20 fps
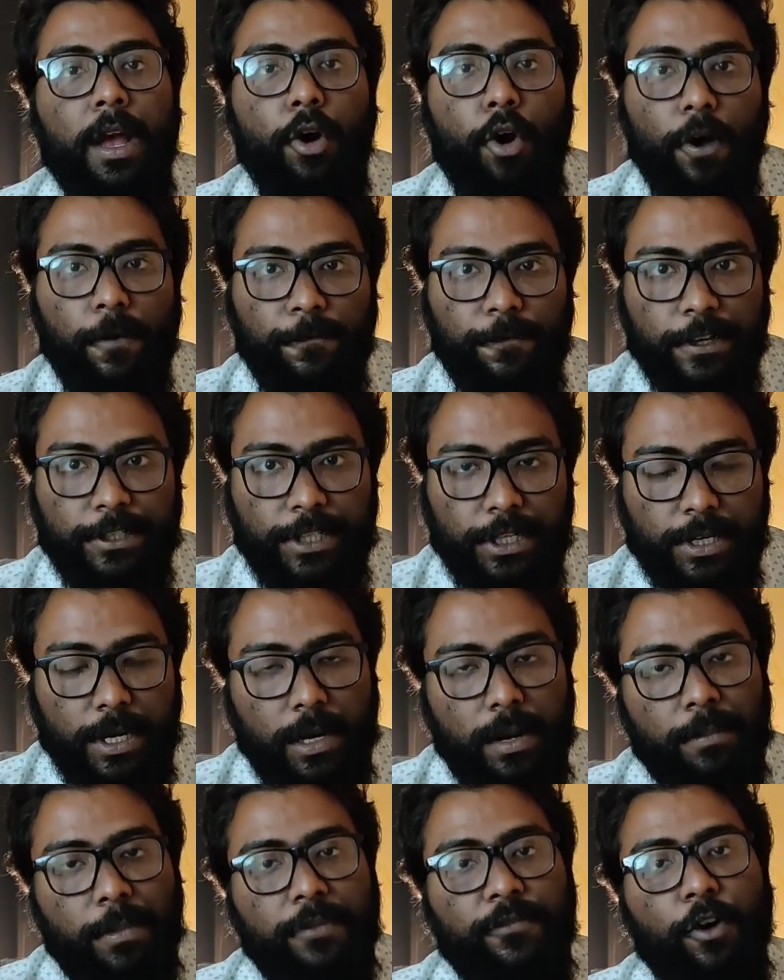
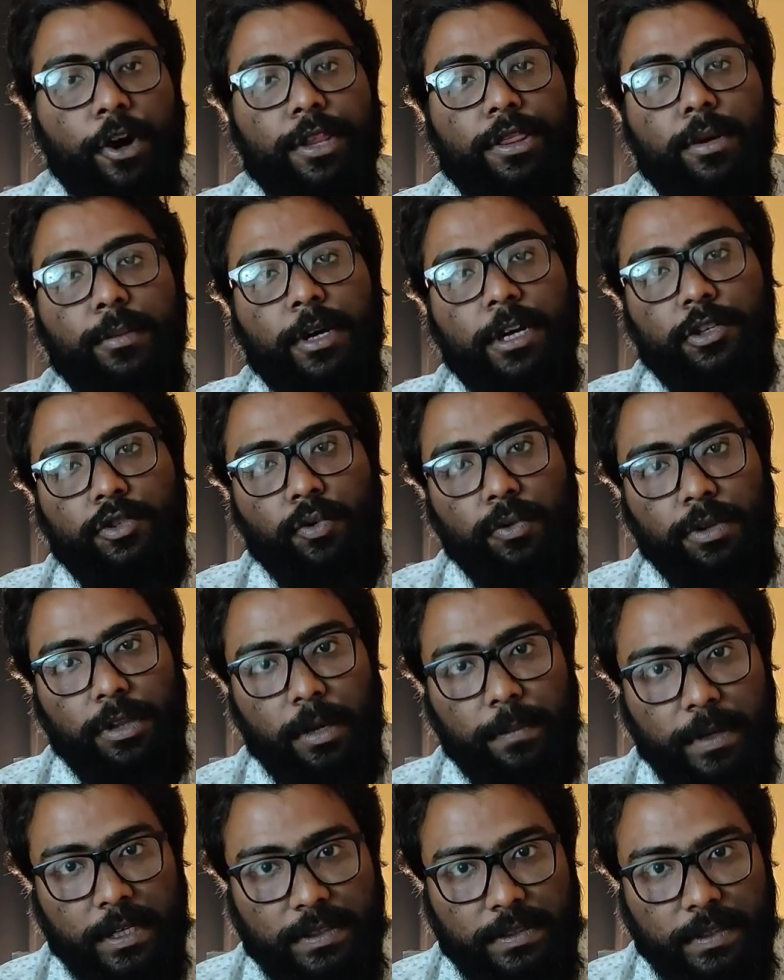কনভারসেশনে আমরা ভয়েস ওভারে শুনতে
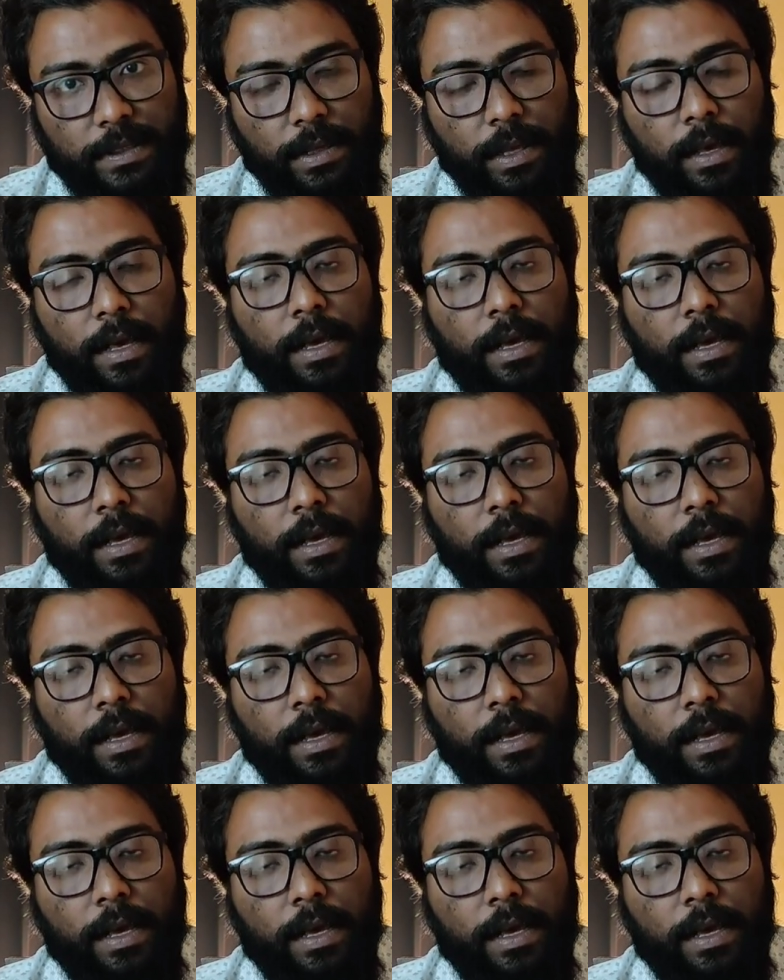পাচ্ছি